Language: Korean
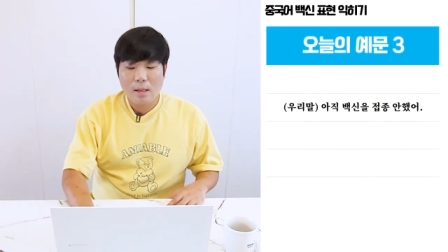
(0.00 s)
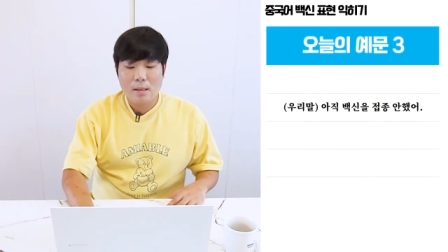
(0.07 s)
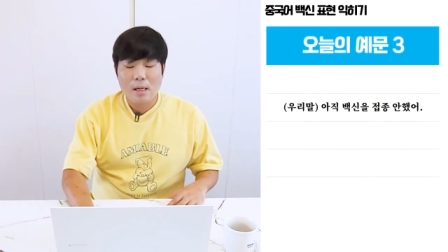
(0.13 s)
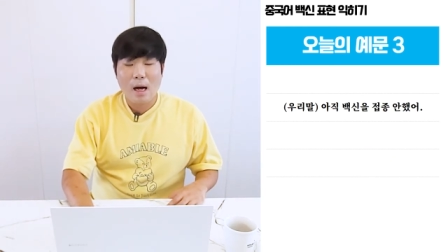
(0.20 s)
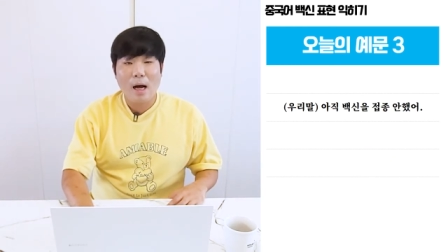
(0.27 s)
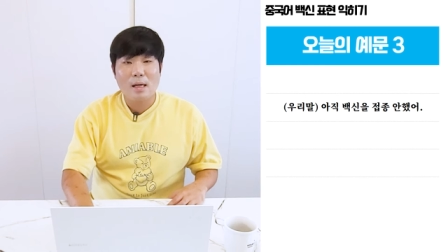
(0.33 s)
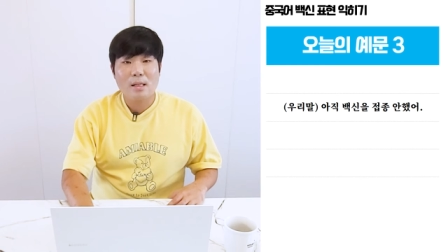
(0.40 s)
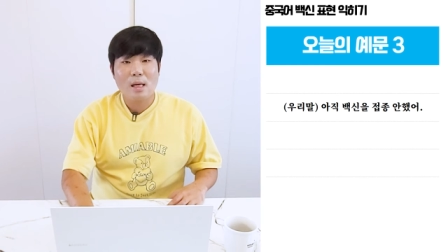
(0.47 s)

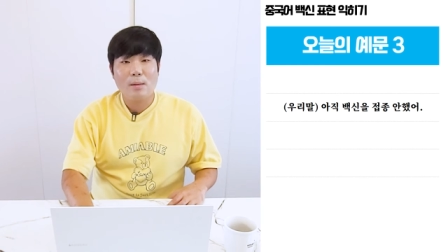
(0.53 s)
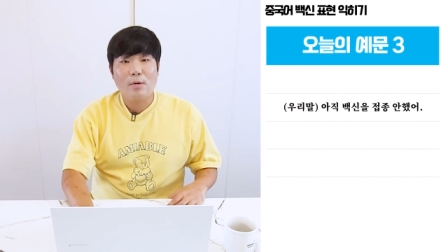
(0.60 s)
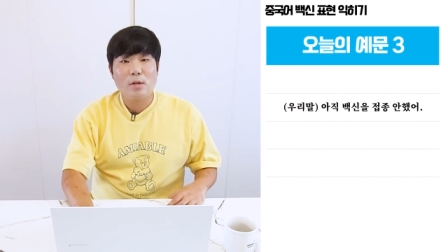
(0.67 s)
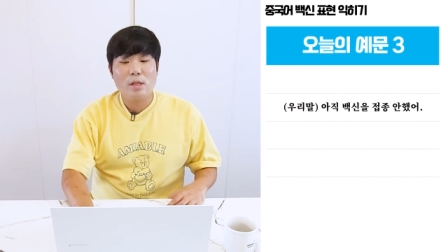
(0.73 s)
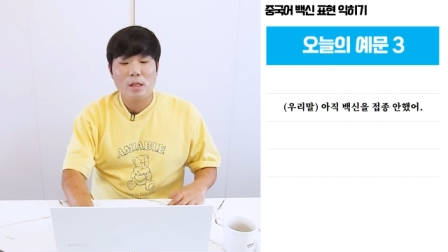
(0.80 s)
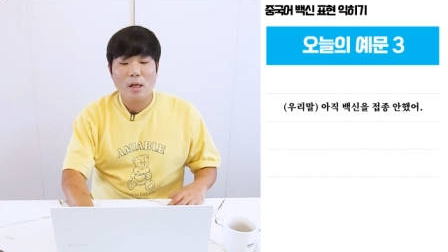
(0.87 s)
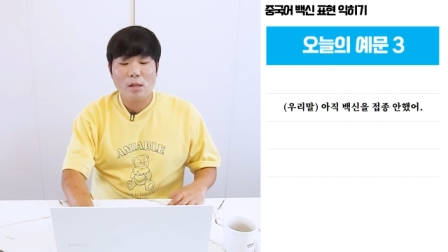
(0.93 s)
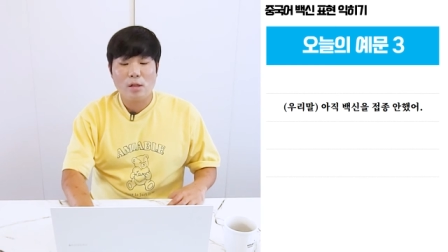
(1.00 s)
자 세
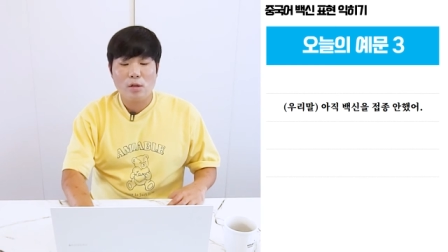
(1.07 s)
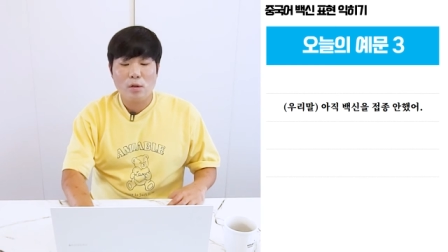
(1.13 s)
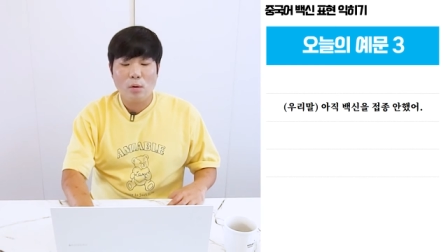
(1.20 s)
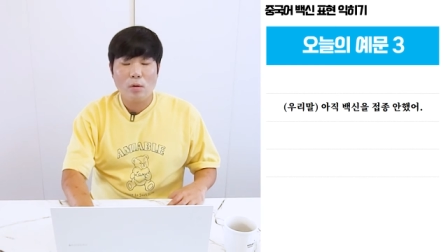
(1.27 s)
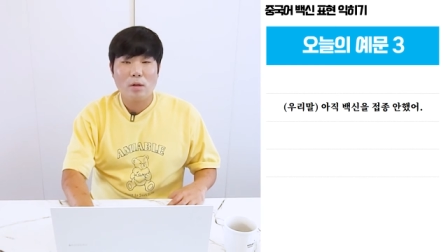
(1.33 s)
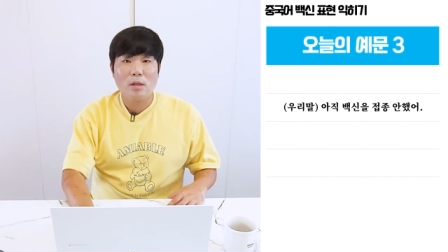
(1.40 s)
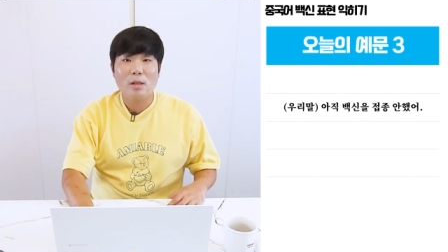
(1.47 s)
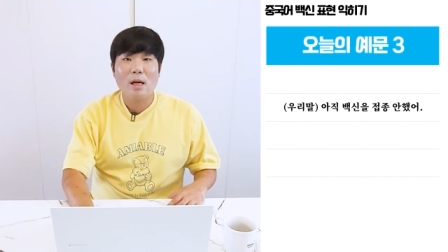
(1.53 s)
번째 같은
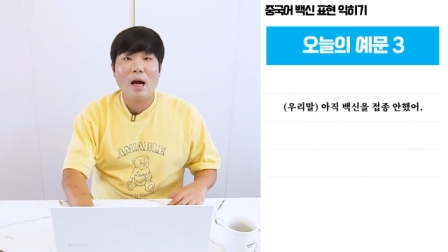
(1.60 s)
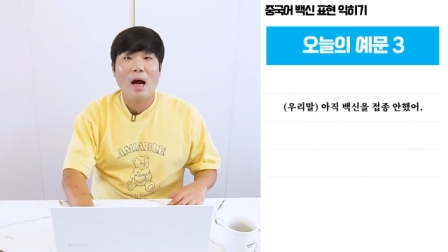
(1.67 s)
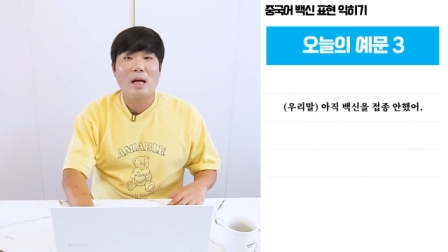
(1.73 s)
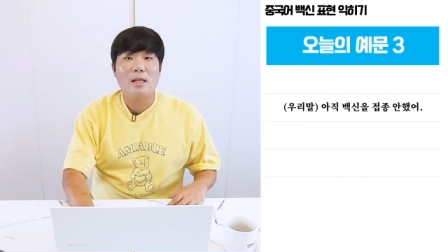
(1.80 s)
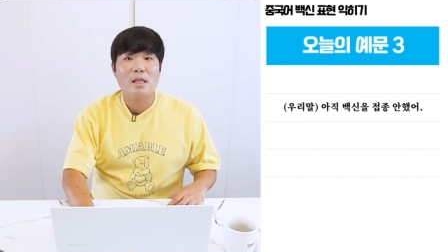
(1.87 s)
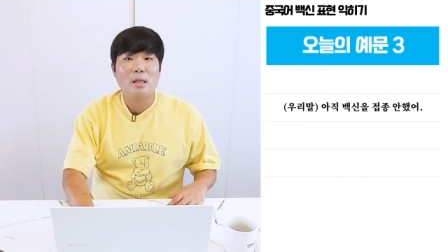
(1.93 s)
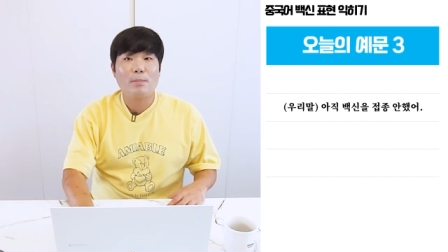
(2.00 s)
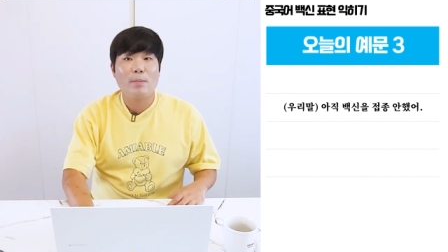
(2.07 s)
경우는
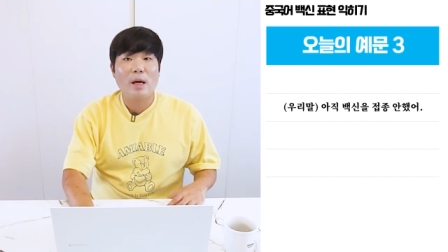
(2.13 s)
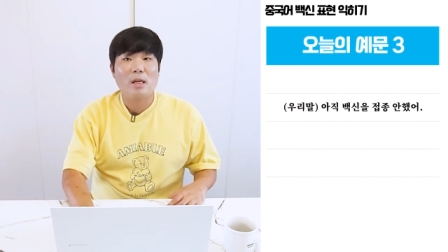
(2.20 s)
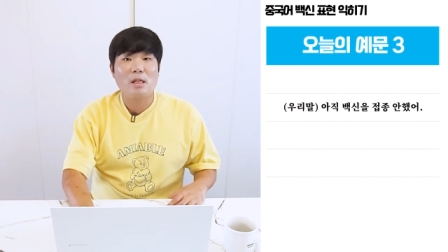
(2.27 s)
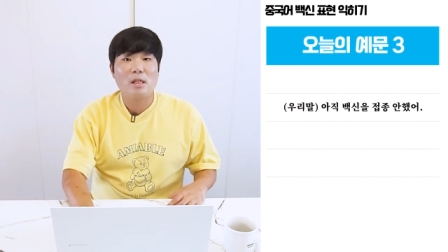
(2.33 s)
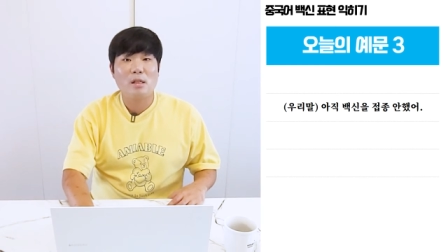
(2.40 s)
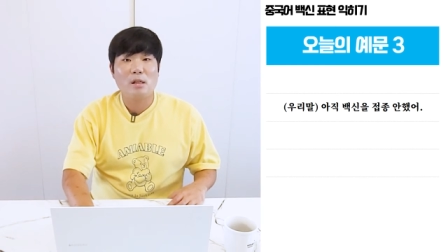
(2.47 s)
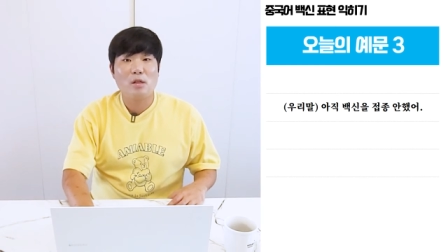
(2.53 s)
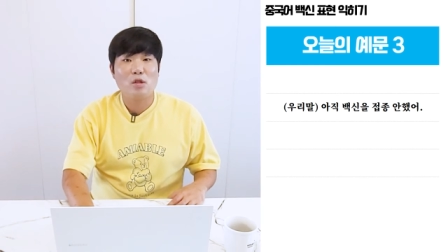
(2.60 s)
아직
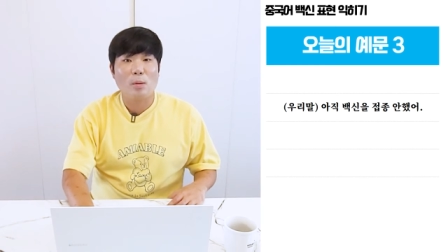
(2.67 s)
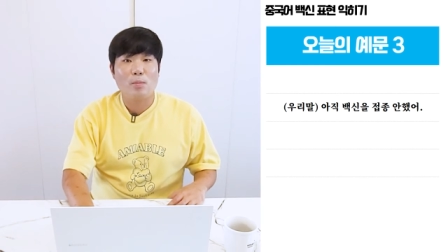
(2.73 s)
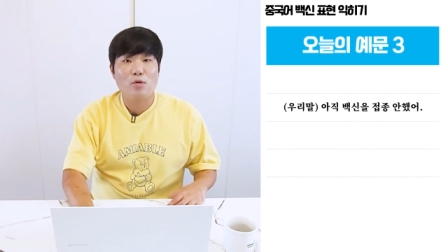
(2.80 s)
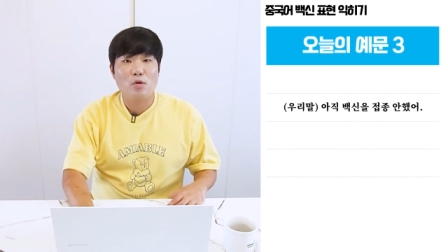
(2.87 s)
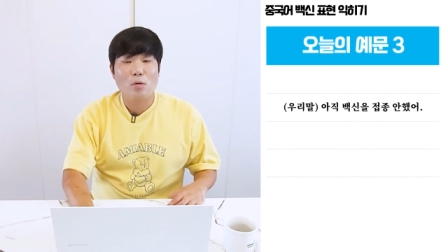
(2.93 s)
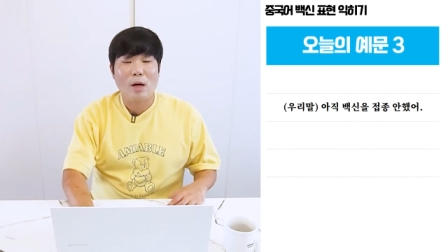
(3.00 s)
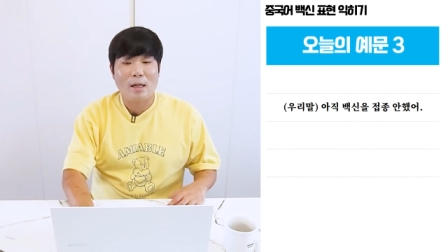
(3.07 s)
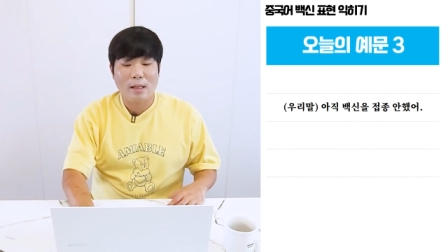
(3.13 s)
백신을
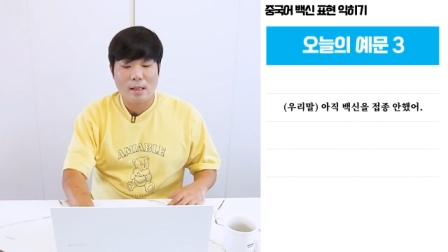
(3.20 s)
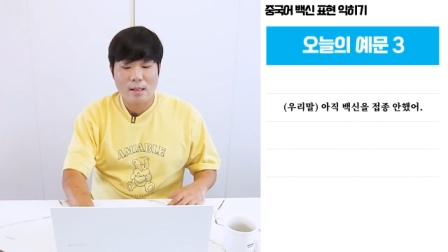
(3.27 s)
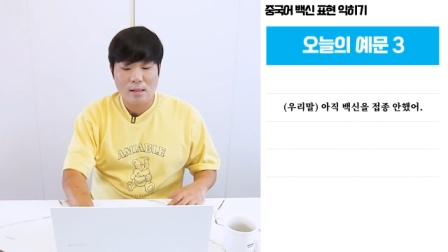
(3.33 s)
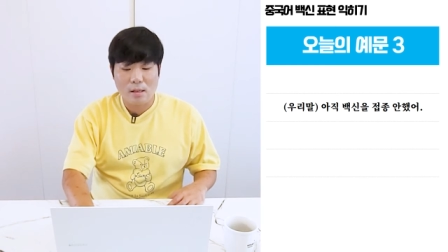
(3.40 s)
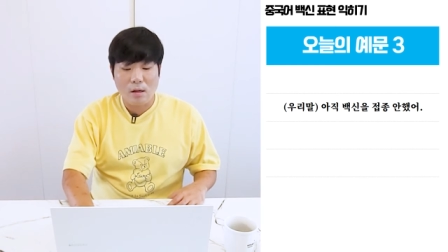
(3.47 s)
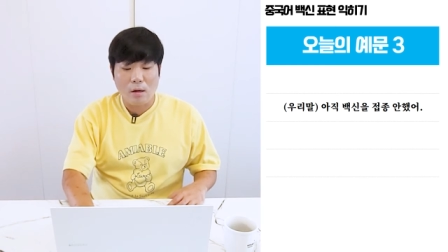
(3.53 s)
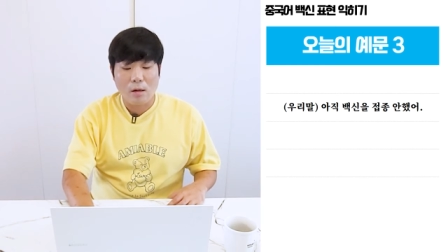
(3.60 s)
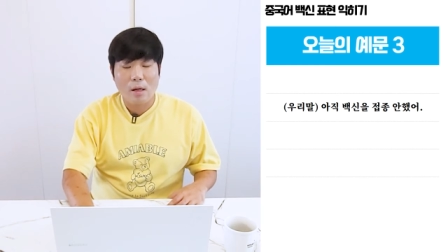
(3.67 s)
접종 안
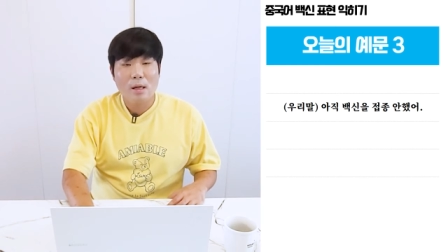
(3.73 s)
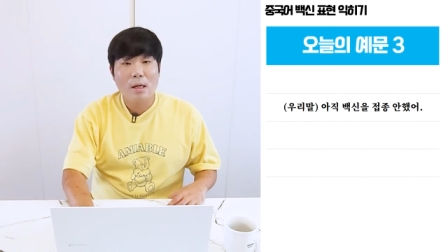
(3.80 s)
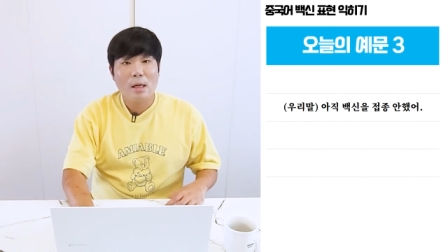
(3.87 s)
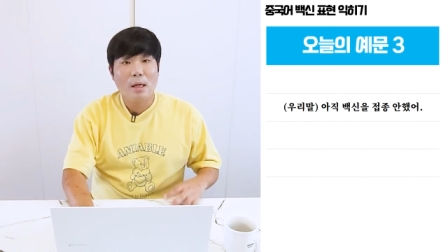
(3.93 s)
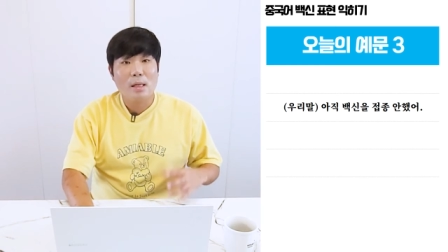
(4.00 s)
했어